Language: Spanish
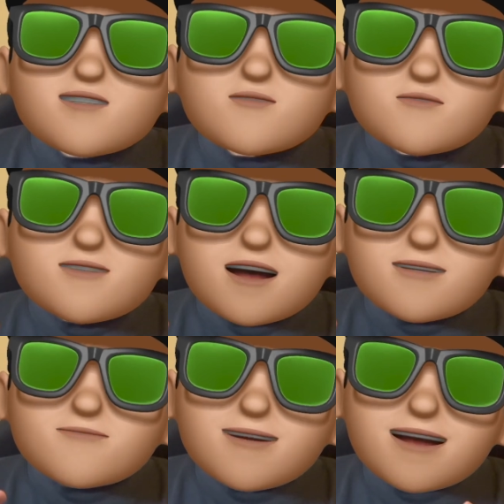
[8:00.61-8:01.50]

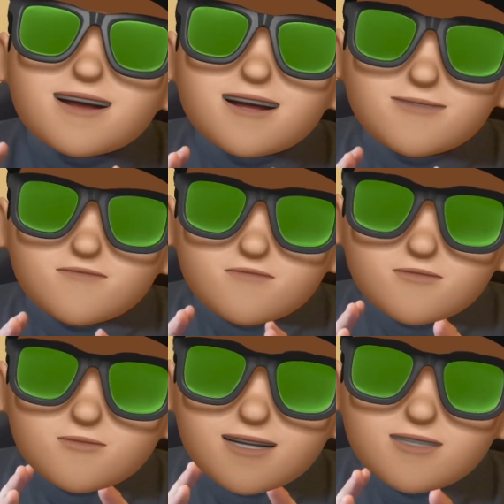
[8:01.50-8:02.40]
crucial para que
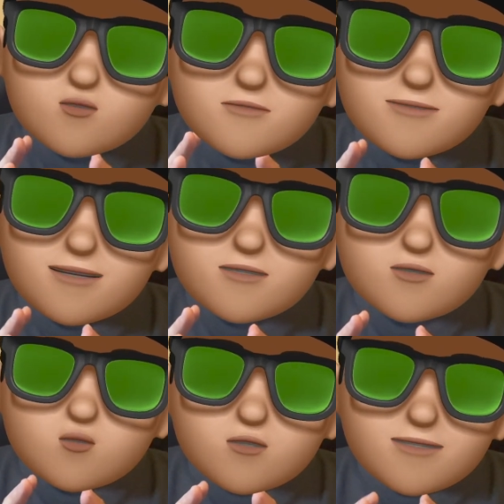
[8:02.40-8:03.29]
puedas cumplir con
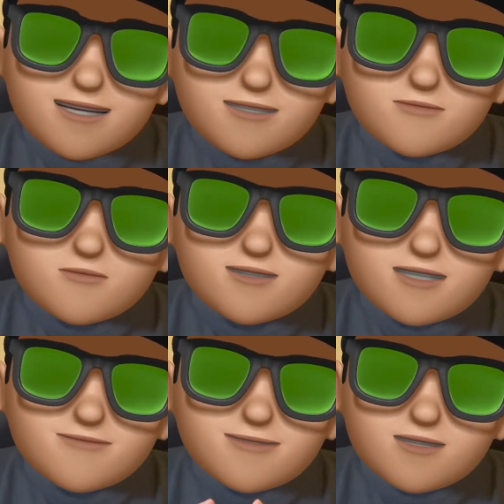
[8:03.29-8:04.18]
tus objetivos
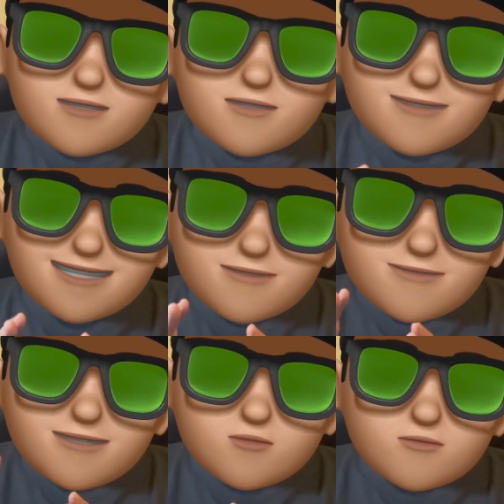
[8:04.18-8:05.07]
de inversión y
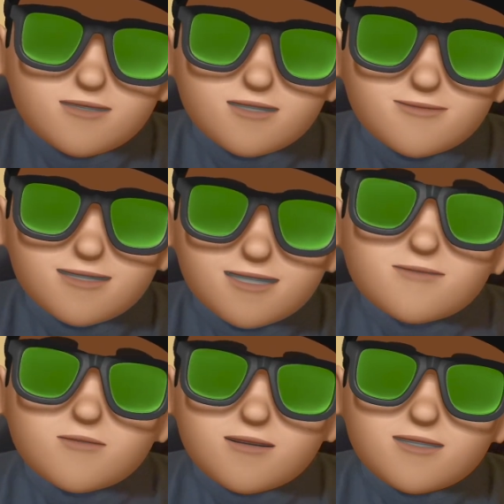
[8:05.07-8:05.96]
maximizar tu
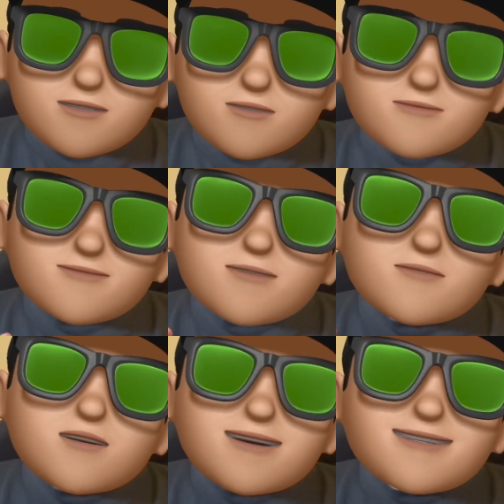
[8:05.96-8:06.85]
rentabilidad. Por ello,
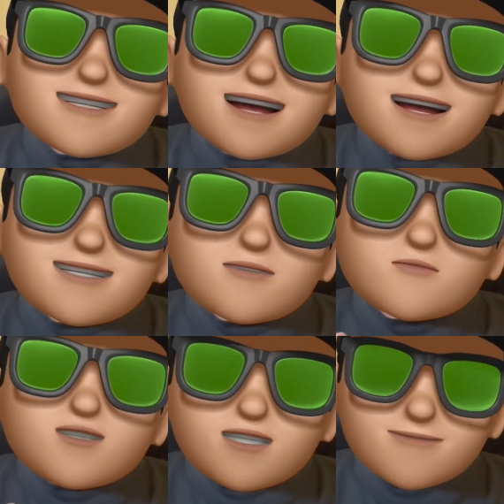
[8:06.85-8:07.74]
voy a detallarte
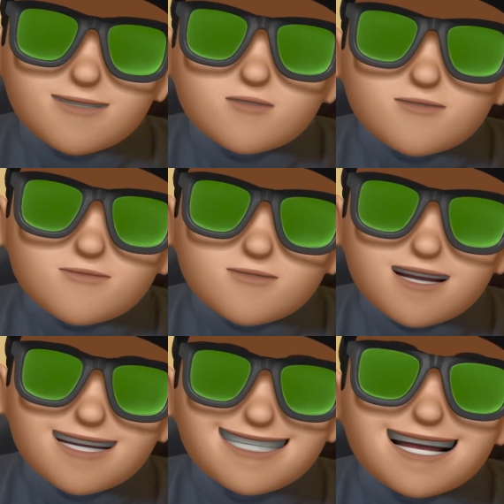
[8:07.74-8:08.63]
algunos aspectos
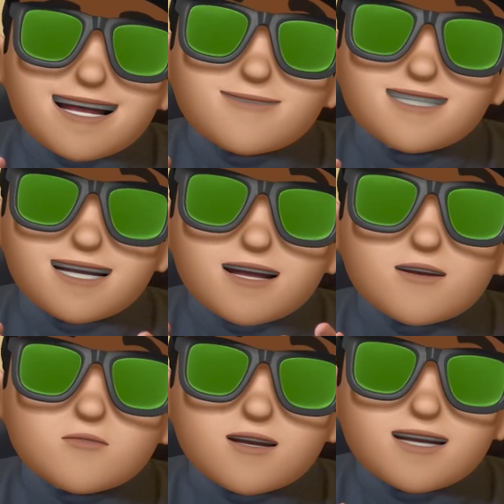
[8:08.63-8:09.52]
importantes que debes tener
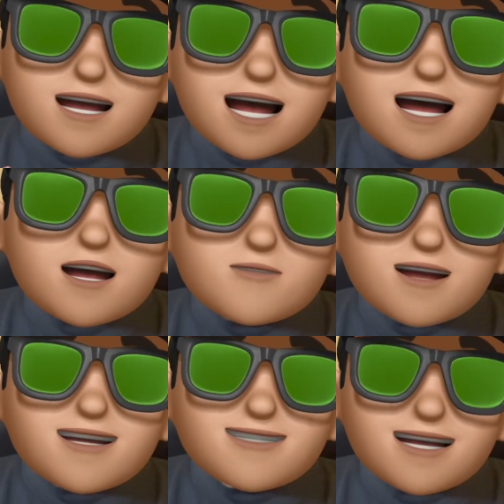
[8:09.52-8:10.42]
en cuenta a la
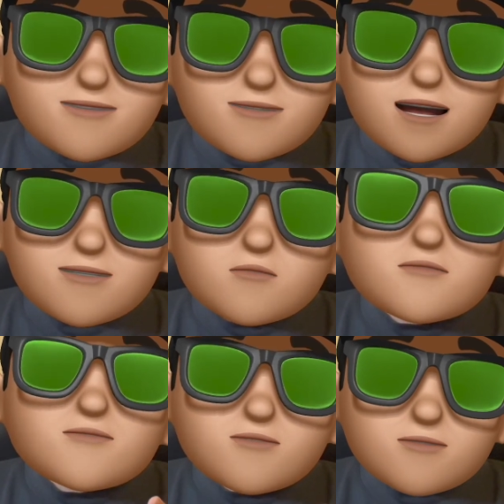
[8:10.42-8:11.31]
hora de seleccionar
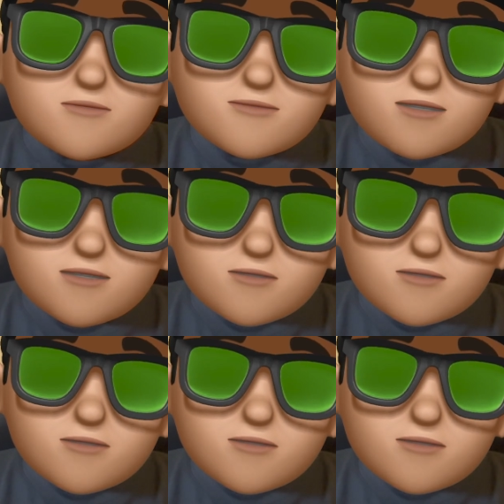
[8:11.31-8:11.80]
un fondo de inversión.